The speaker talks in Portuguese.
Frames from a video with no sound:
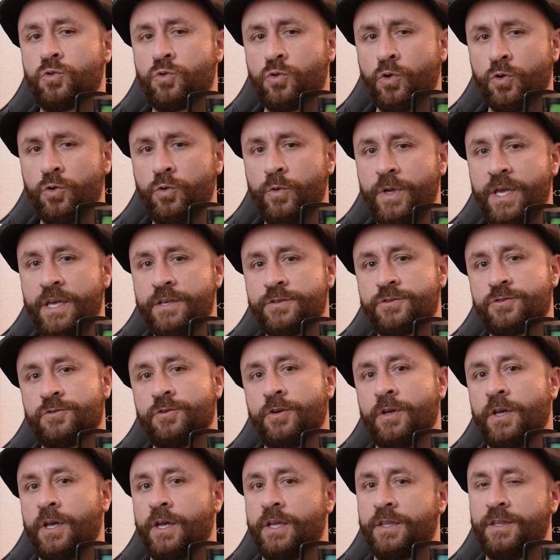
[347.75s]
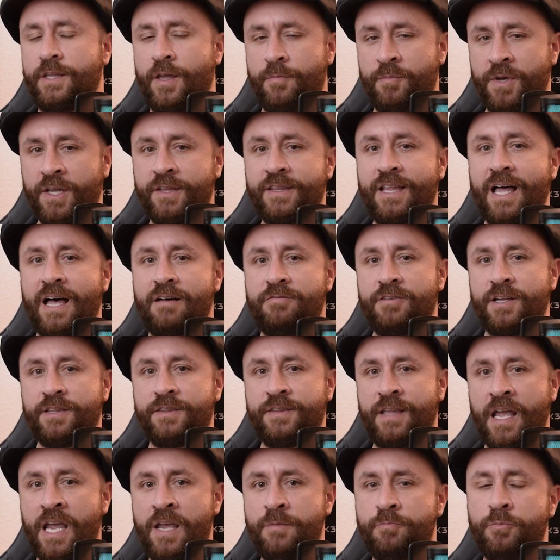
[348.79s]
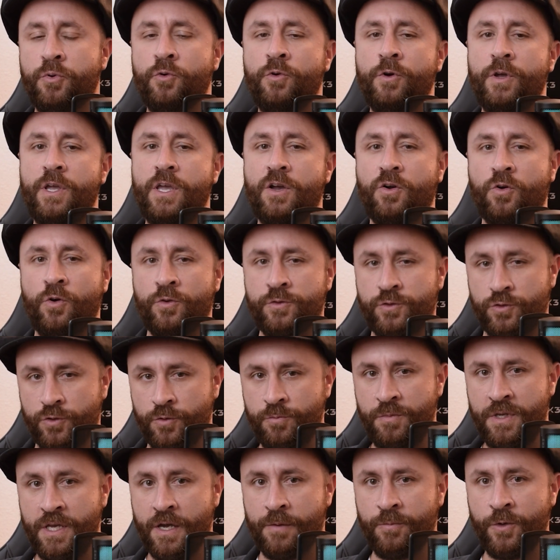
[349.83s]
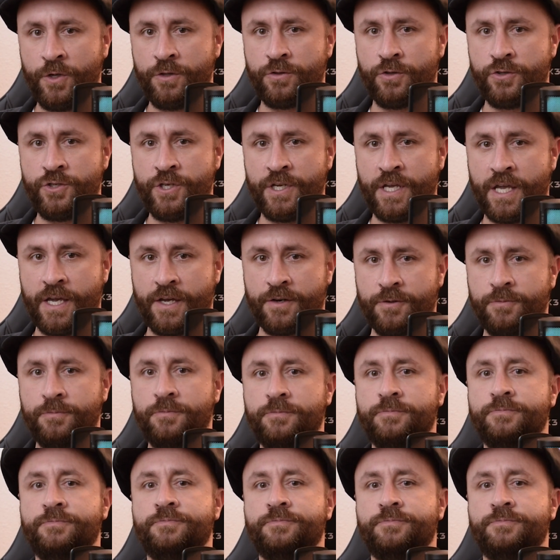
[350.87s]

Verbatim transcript: Tudo isso demandava tempo e consumia muito dinheiro.